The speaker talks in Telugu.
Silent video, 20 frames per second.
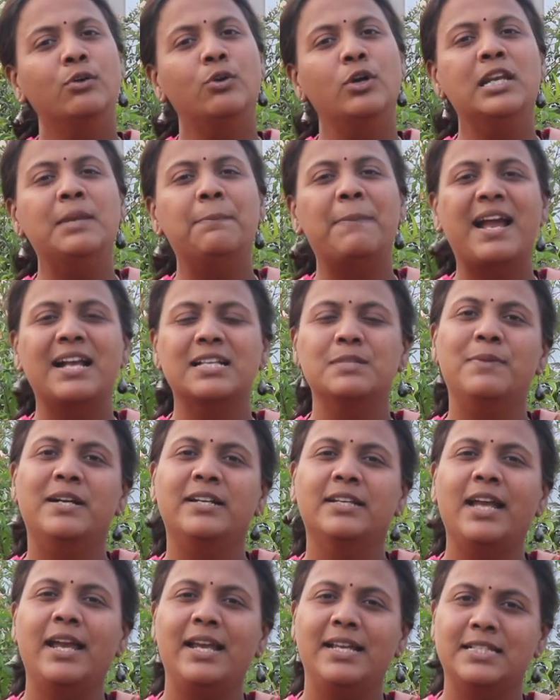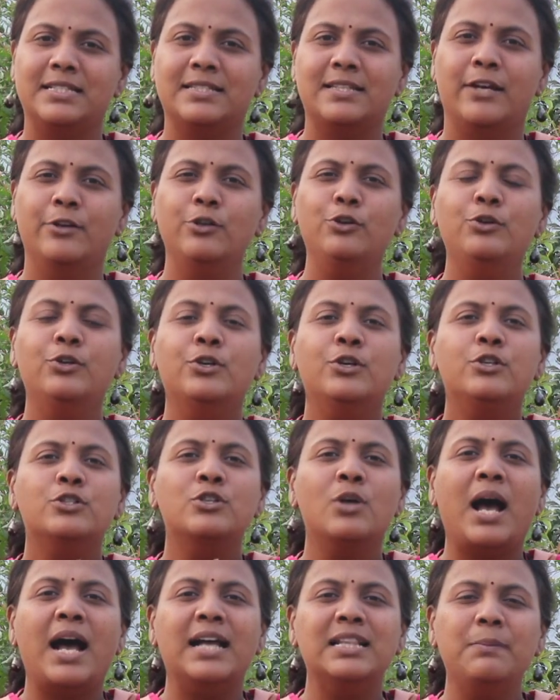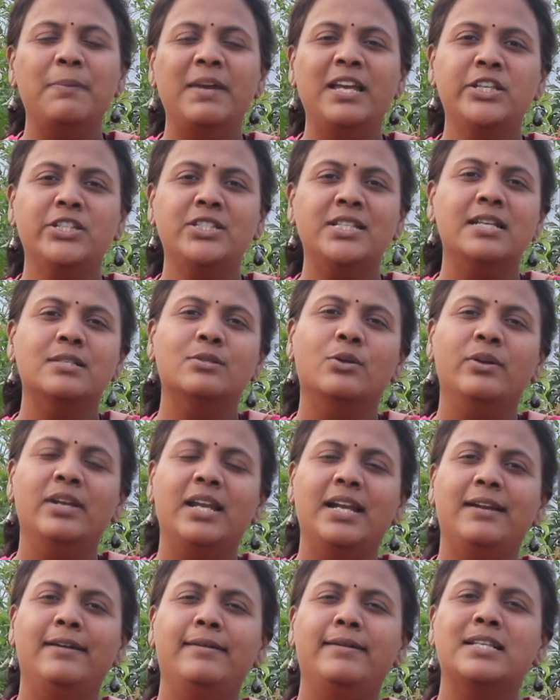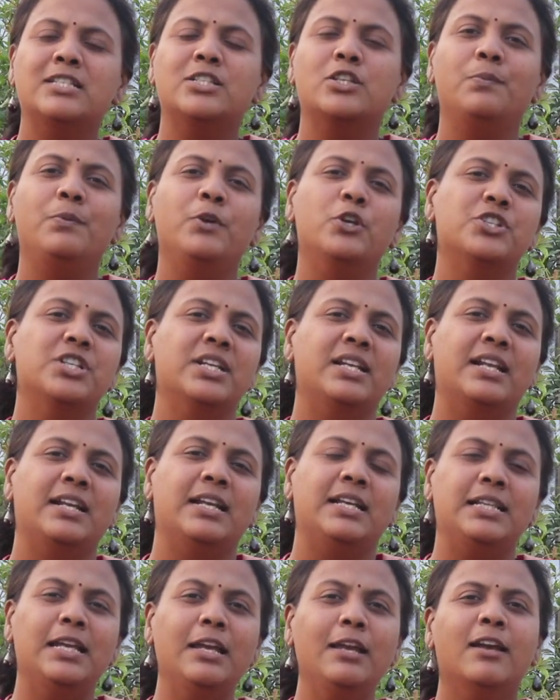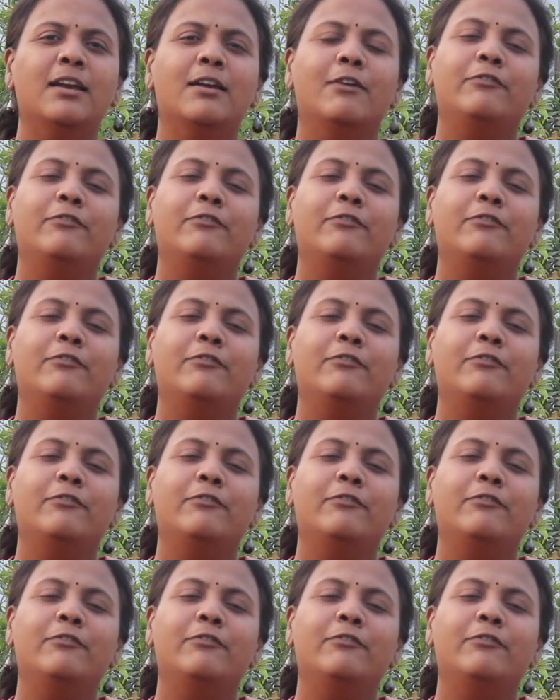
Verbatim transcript: కొన్ని ప్యాక్స్ మటుకే ఇస్తారు సో అది బేస్ చేసుకుని నేను డిస్ట్రిబ్యూషన్ అనేది